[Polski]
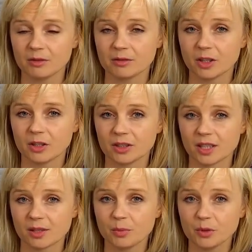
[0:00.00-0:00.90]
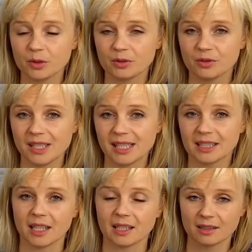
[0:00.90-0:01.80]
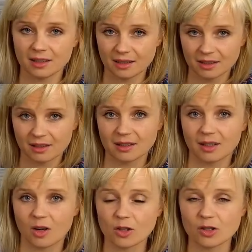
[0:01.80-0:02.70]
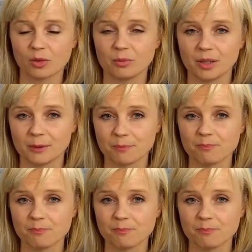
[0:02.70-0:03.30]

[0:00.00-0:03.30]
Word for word: wygląda z punktu widzenia osoby,